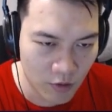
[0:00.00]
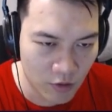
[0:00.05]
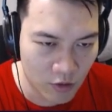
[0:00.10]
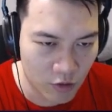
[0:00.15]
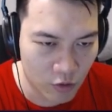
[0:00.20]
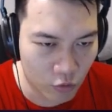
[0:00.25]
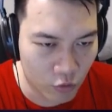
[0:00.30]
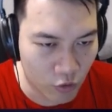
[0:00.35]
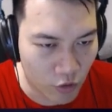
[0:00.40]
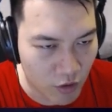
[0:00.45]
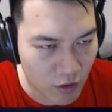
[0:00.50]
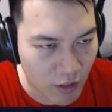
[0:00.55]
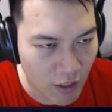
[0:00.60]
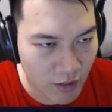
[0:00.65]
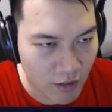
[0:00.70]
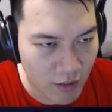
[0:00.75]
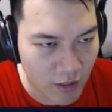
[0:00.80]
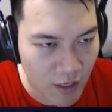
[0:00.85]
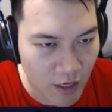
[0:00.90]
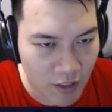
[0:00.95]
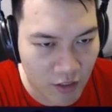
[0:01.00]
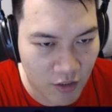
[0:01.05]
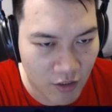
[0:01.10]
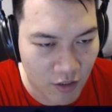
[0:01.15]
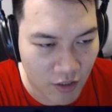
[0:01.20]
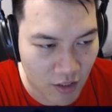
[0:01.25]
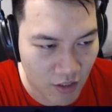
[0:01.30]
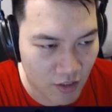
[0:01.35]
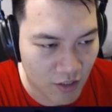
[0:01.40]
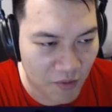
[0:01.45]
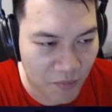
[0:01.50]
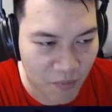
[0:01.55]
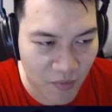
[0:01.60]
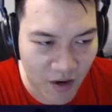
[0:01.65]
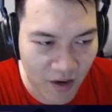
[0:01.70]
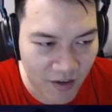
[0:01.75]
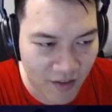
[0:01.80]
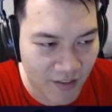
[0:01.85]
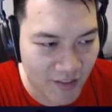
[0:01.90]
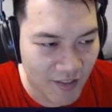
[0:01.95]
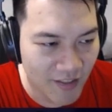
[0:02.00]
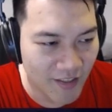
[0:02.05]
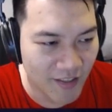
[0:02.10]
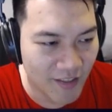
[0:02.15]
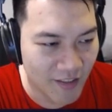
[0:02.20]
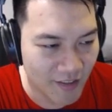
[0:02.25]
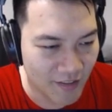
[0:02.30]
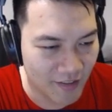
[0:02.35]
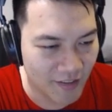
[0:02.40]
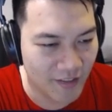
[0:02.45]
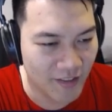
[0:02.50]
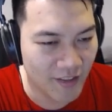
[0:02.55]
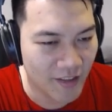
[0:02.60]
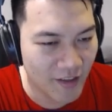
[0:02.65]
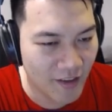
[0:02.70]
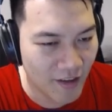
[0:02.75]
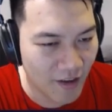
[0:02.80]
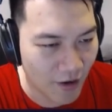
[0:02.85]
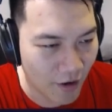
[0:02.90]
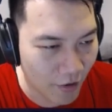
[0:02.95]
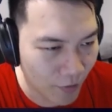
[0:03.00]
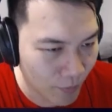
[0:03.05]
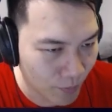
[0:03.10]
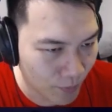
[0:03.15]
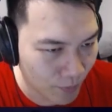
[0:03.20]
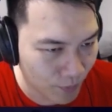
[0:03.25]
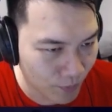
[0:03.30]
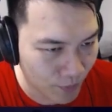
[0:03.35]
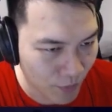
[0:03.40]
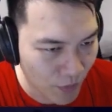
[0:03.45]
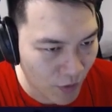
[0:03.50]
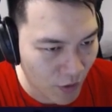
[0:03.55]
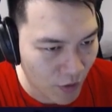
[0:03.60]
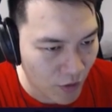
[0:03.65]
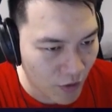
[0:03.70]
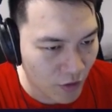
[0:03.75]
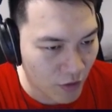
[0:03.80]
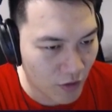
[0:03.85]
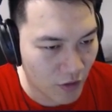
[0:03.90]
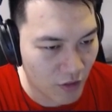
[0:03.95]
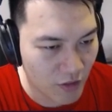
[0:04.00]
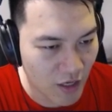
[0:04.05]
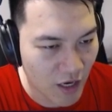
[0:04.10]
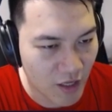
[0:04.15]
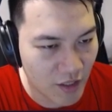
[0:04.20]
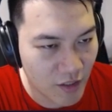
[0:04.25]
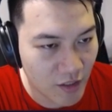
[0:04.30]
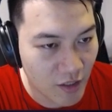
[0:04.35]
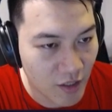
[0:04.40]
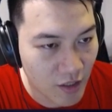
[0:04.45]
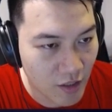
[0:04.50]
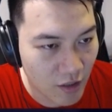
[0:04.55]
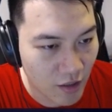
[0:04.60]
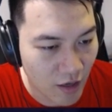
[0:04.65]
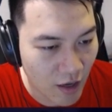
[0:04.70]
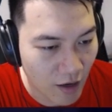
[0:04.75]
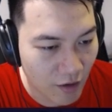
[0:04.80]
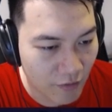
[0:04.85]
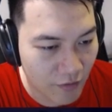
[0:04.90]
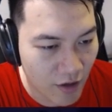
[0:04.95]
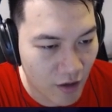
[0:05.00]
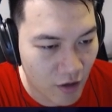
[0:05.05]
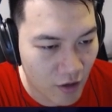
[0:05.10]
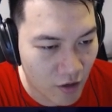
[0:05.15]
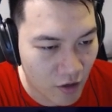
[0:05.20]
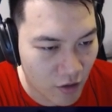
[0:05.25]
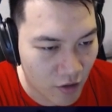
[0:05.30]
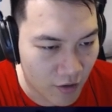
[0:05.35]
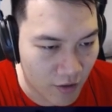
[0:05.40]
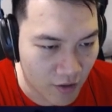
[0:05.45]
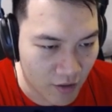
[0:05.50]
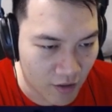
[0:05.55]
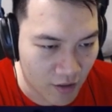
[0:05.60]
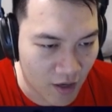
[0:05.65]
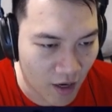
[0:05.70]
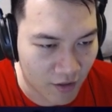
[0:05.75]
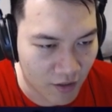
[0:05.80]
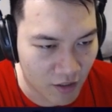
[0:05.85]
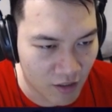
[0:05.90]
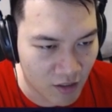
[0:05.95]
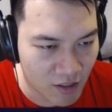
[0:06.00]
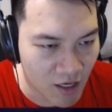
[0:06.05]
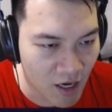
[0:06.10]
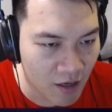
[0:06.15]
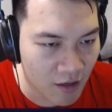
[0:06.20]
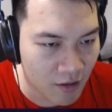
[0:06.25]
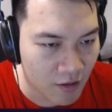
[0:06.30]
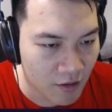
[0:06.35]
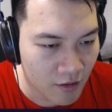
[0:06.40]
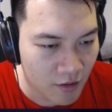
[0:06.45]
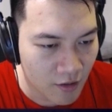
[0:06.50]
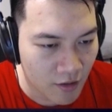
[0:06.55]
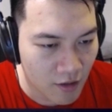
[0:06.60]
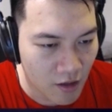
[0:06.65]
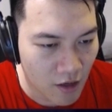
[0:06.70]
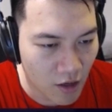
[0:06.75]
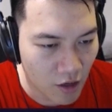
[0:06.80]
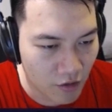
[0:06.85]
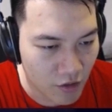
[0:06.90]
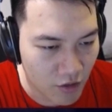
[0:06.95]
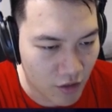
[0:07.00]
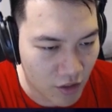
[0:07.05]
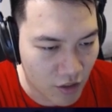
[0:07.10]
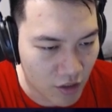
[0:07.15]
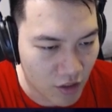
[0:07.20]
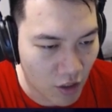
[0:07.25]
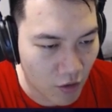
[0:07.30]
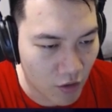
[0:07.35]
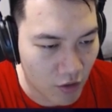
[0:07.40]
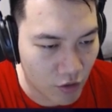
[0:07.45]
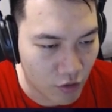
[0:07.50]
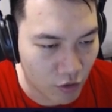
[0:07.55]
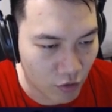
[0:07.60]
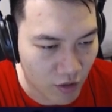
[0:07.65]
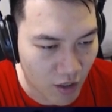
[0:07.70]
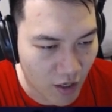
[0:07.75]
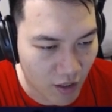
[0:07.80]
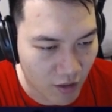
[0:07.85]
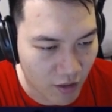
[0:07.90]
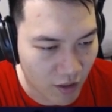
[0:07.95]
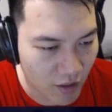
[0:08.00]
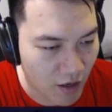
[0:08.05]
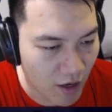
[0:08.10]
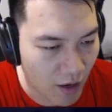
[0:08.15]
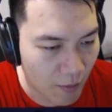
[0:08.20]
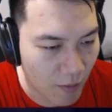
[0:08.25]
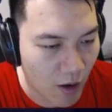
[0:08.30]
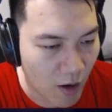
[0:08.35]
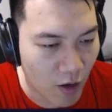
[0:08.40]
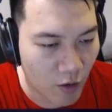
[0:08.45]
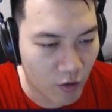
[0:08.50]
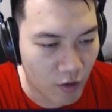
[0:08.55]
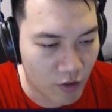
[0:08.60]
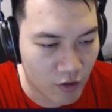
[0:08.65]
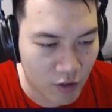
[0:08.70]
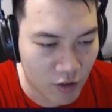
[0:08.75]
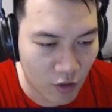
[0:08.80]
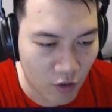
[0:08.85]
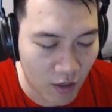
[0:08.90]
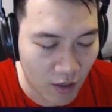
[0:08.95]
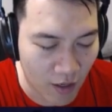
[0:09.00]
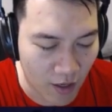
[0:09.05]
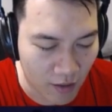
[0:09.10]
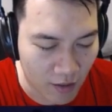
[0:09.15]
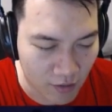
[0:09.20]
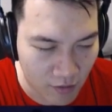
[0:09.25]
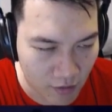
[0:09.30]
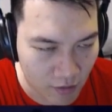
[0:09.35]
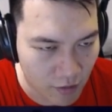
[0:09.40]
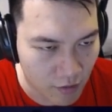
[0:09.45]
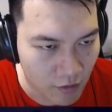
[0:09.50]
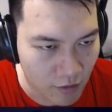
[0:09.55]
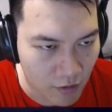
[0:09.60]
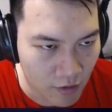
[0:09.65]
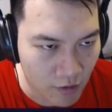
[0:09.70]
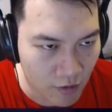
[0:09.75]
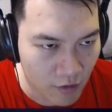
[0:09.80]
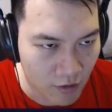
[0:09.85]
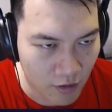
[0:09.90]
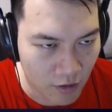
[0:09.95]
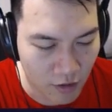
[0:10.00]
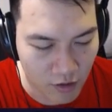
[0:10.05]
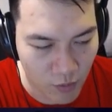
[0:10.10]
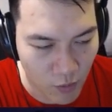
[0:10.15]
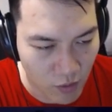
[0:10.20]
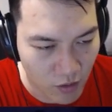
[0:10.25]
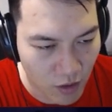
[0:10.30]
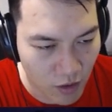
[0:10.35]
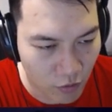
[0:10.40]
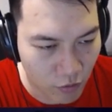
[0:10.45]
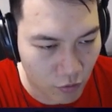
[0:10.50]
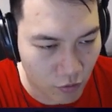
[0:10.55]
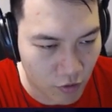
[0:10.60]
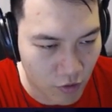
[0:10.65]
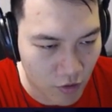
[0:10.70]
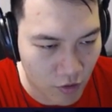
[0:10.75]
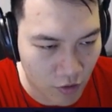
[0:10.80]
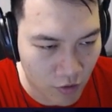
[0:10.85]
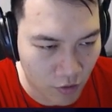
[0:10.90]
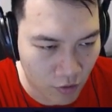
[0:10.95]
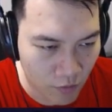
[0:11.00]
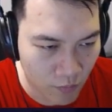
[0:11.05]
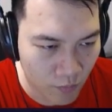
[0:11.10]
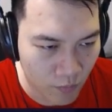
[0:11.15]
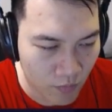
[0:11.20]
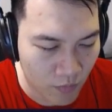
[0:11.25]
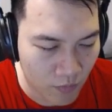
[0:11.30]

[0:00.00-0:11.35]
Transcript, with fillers: 其实我觉得这张应该是竞技场牌。好。那加这个2费22的卡德加，啊，是你召唤手下的卡牌会召唤2次。那基本上就是，